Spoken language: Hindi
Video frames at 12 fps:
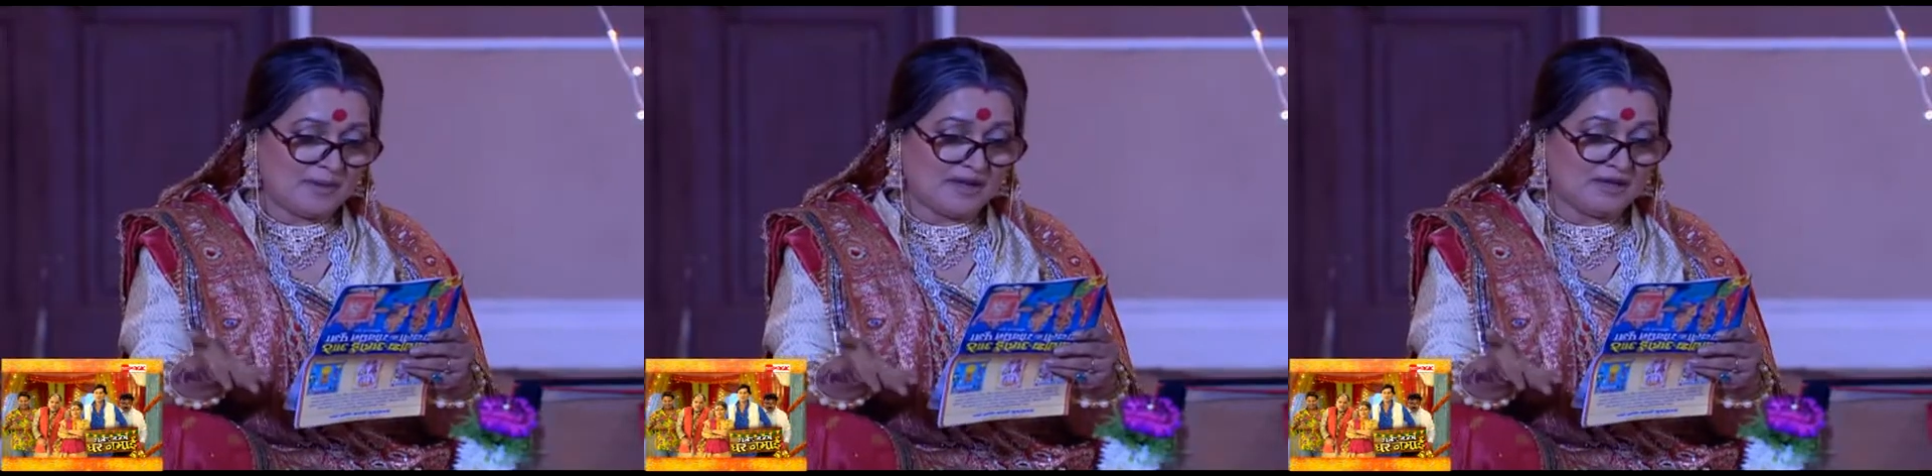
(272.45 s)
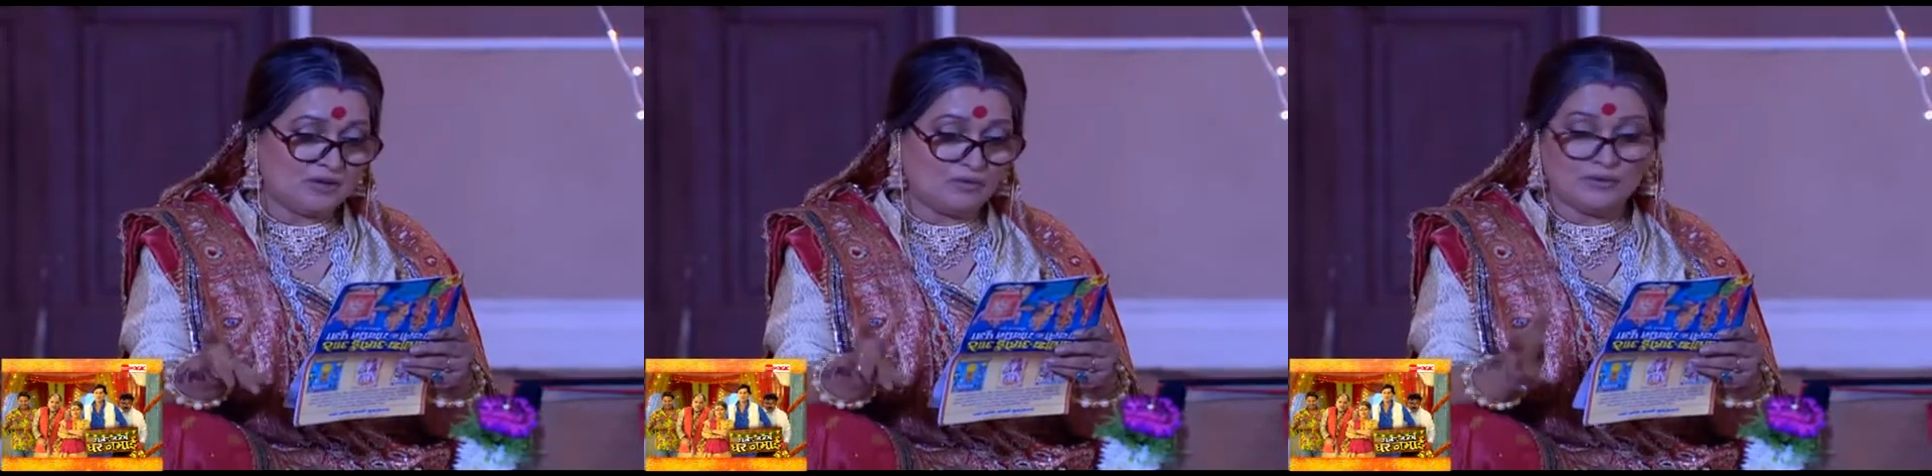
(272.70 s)

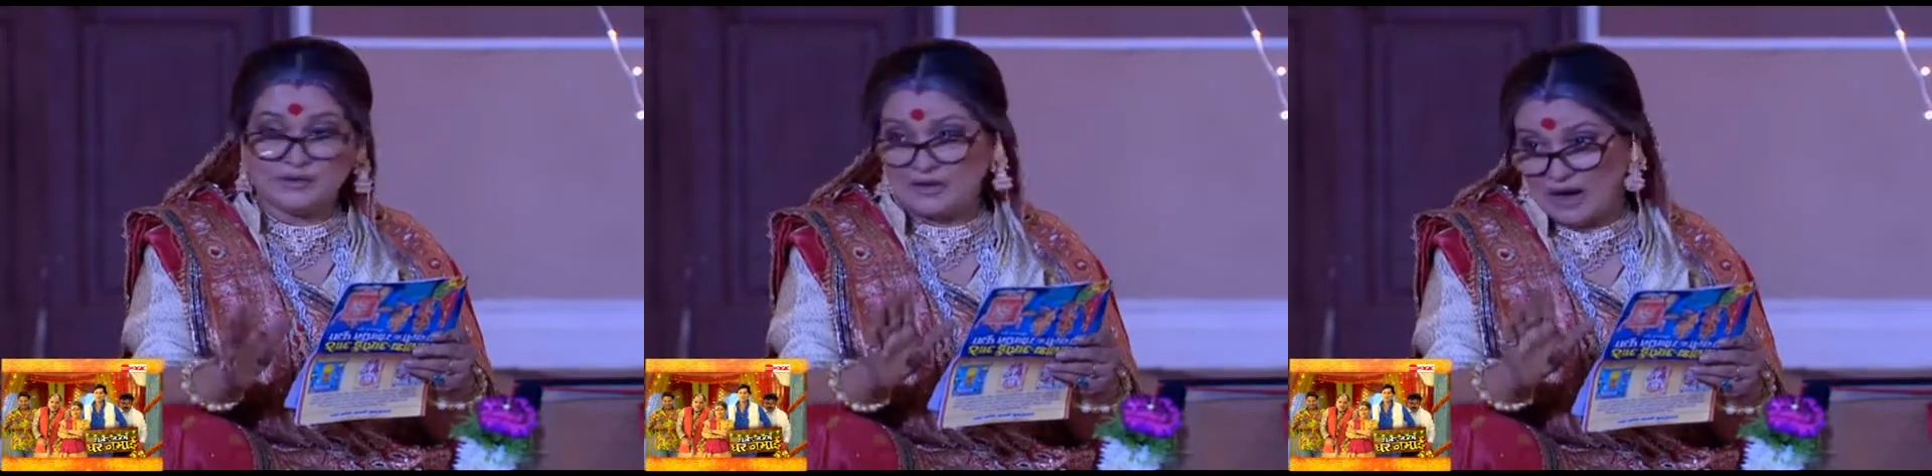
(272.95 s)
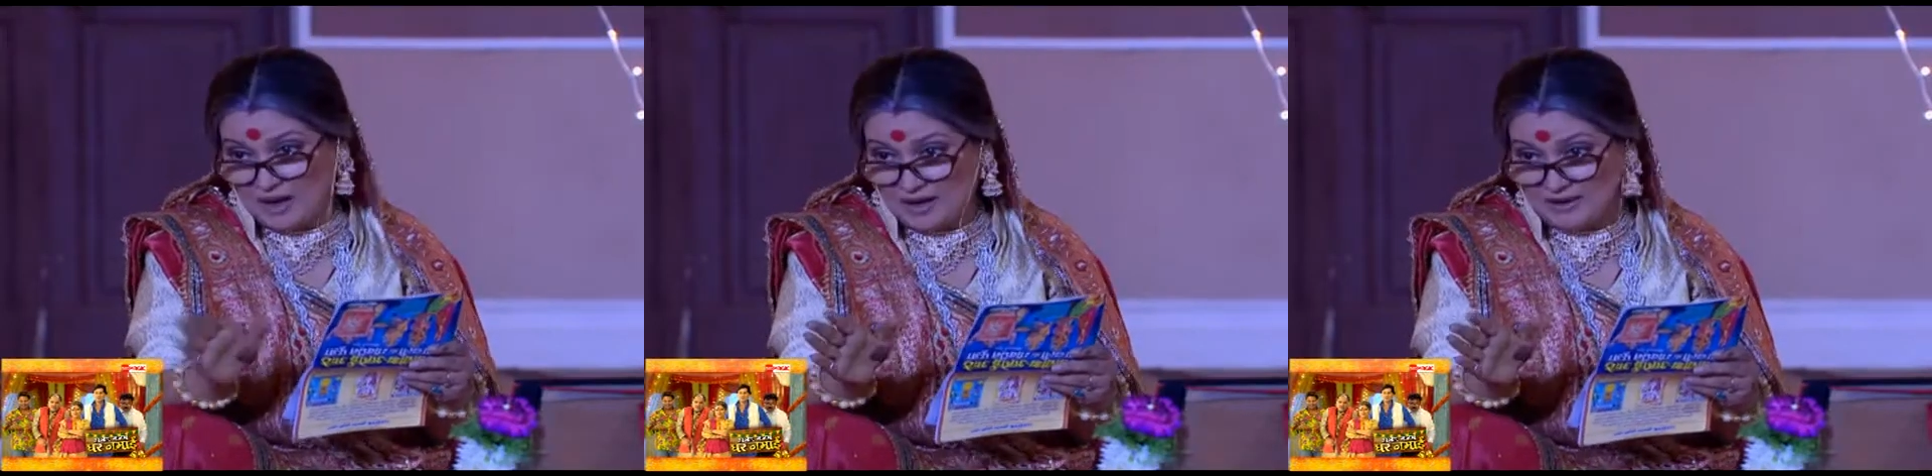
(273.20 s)
बहन को
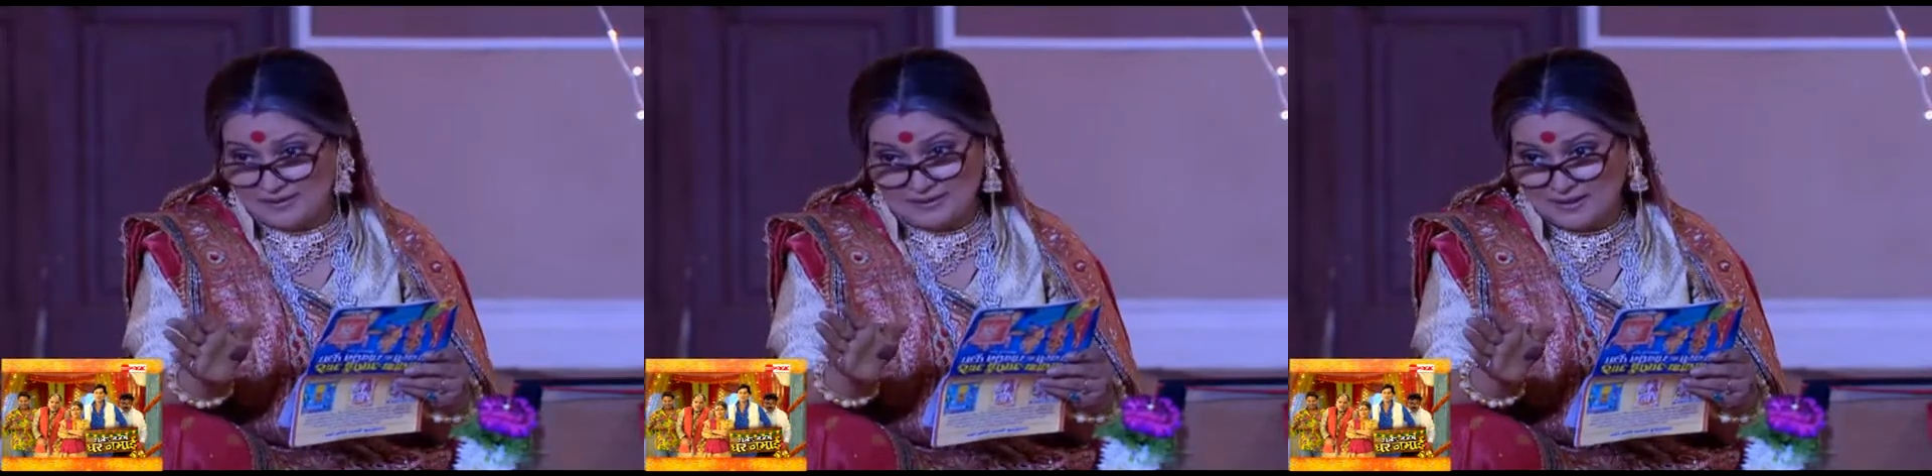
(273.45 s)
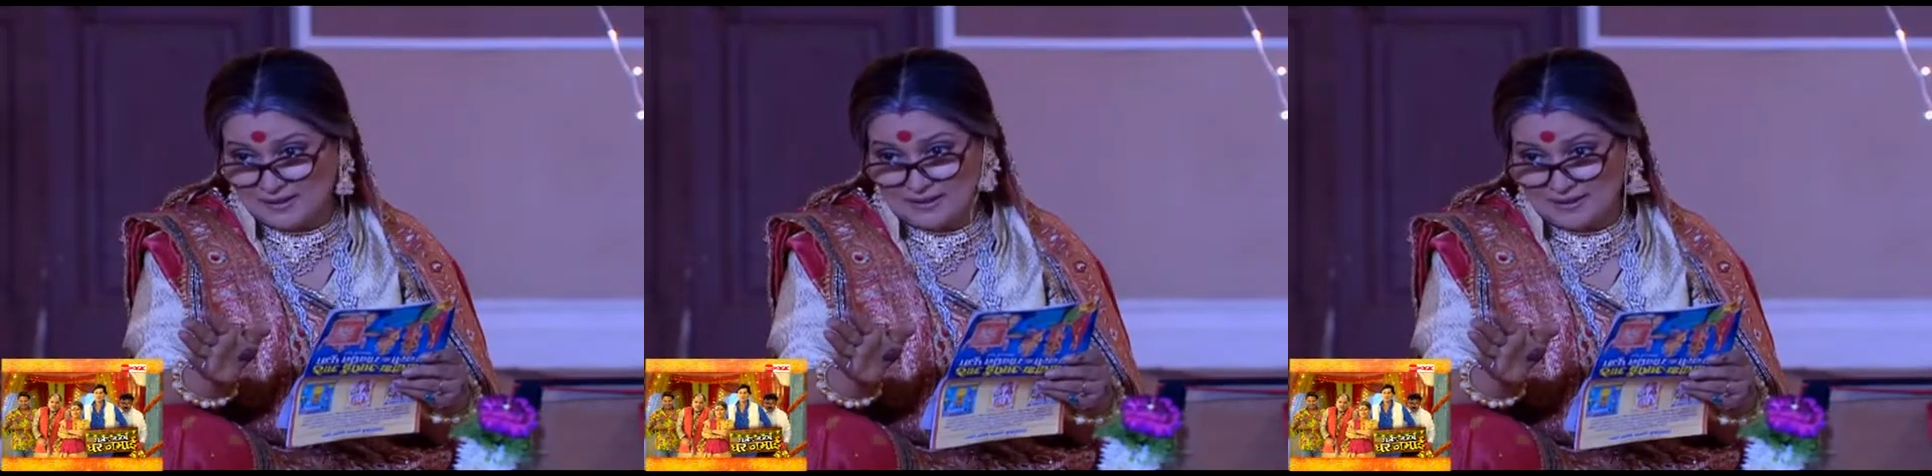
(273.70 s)
निराहार
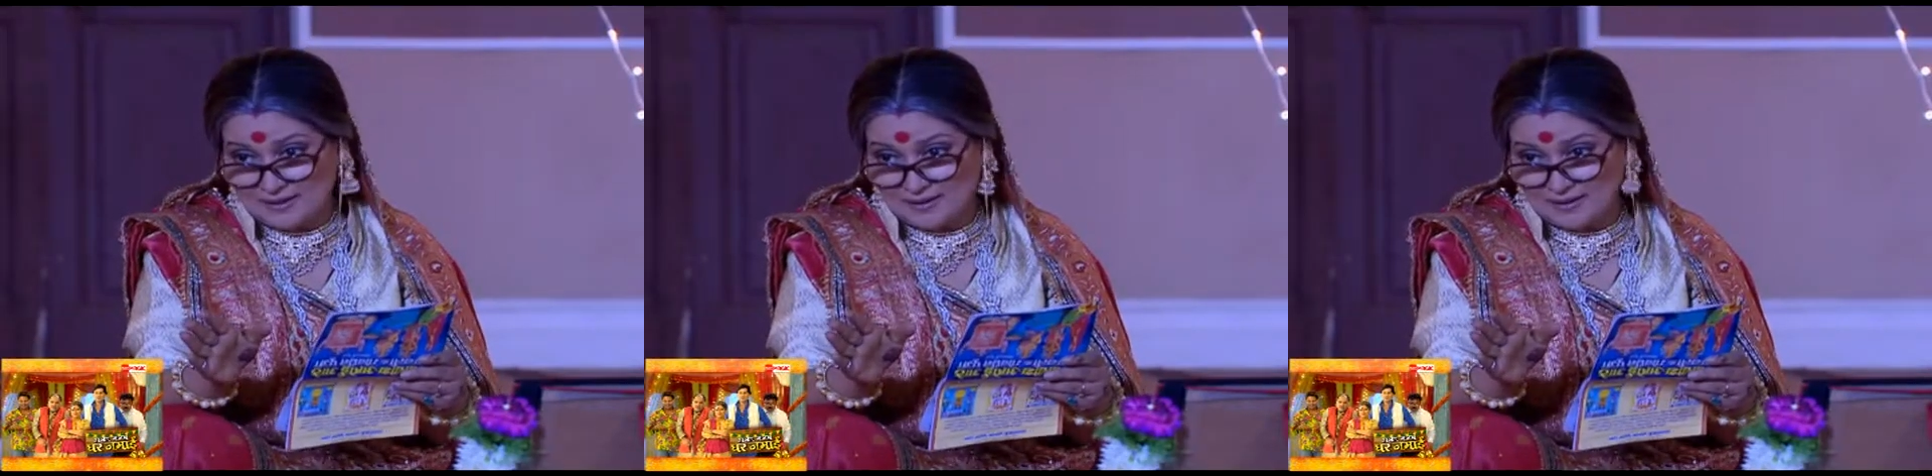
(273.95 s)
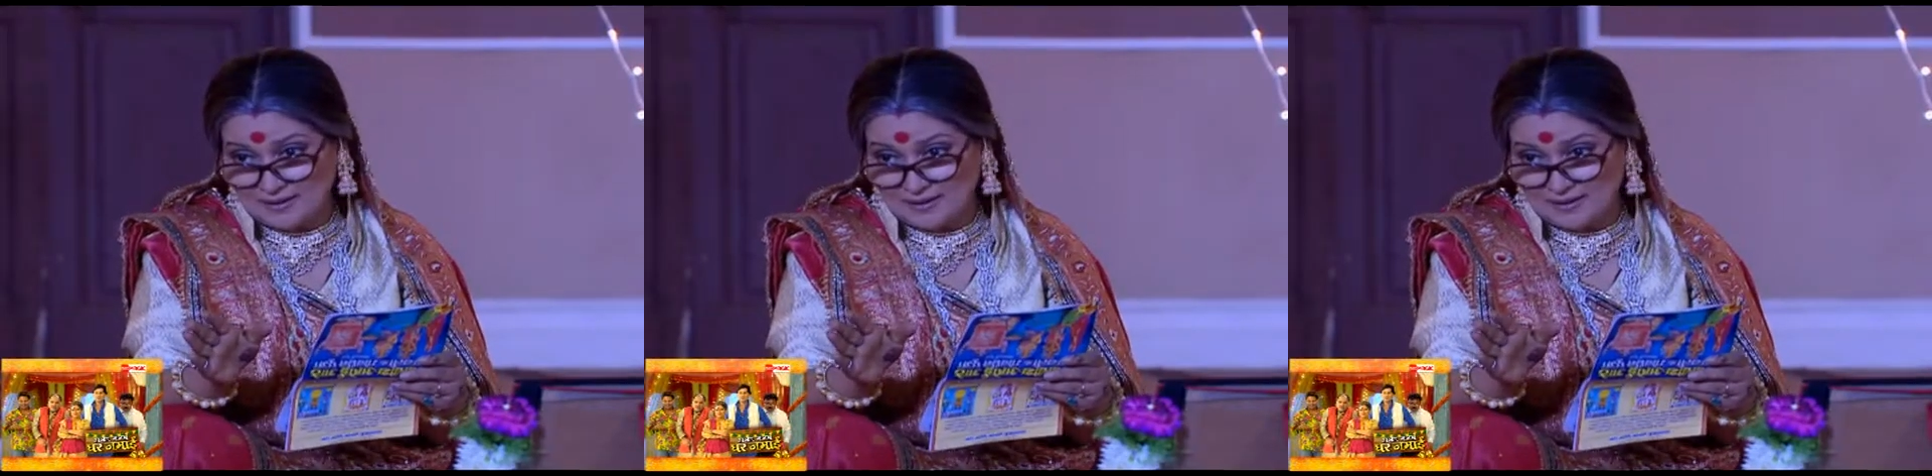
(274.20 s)
देख रहे